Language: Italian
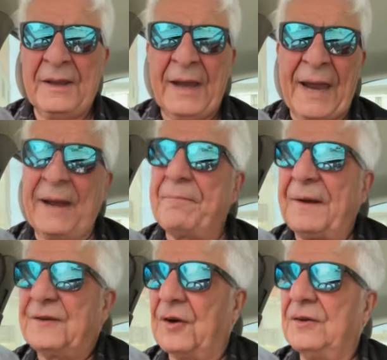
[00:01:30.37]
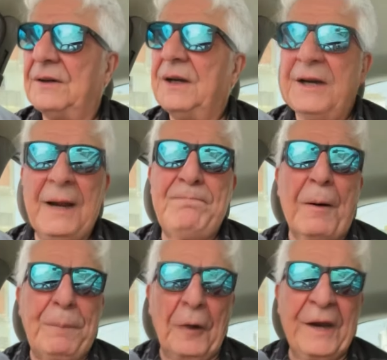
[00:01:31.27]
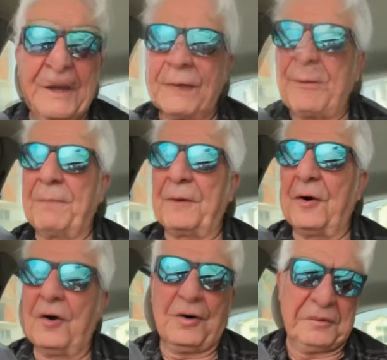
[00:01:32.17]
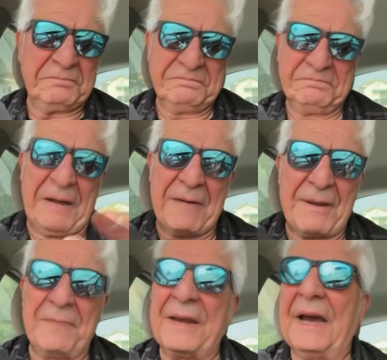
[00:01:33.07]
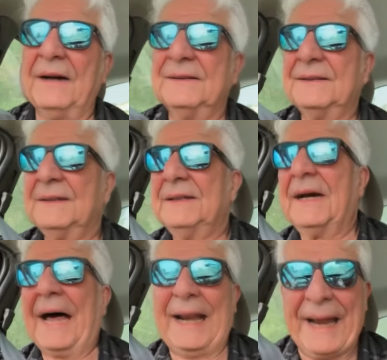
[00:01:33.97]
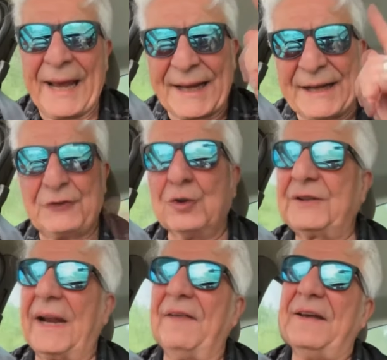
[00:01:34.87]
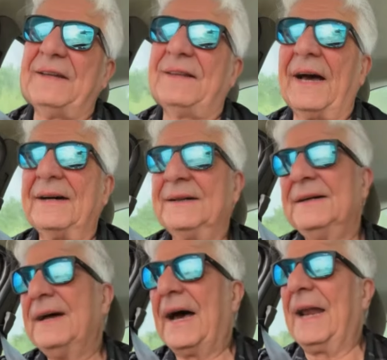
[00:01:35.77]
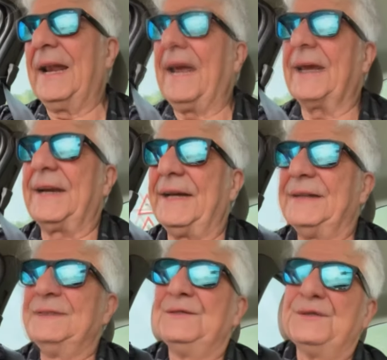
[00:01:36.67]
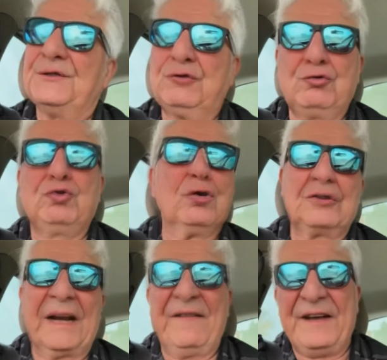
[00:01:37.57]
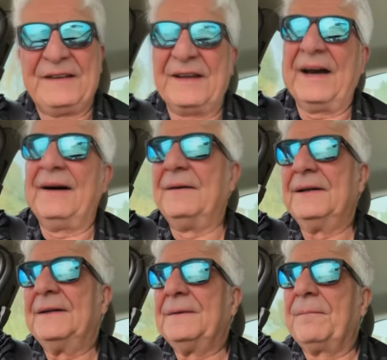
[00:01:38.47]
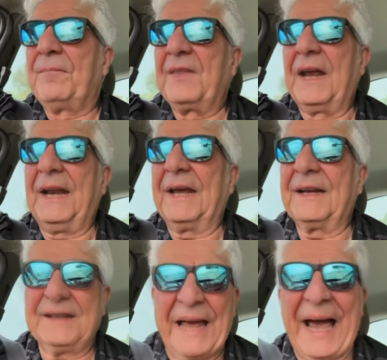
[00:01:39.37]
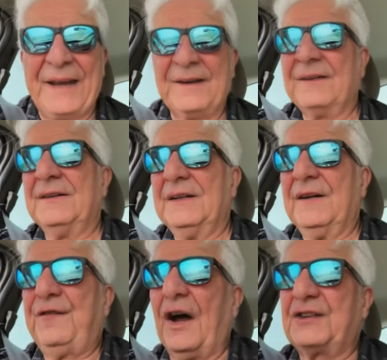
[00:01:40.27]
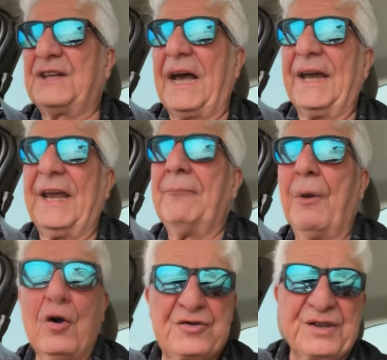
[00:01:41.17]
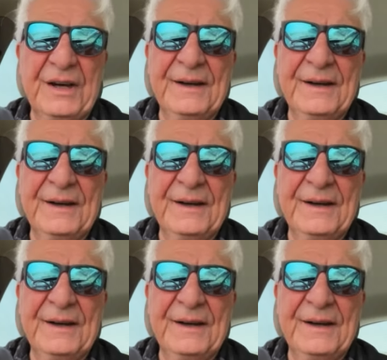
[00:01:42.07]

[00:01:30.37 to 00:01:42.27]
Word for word: hai capito? Il popolino proprio, mamma mia, allegri tutta la vita, allegri tutta la vita, allegri. Dai, forza, il bus,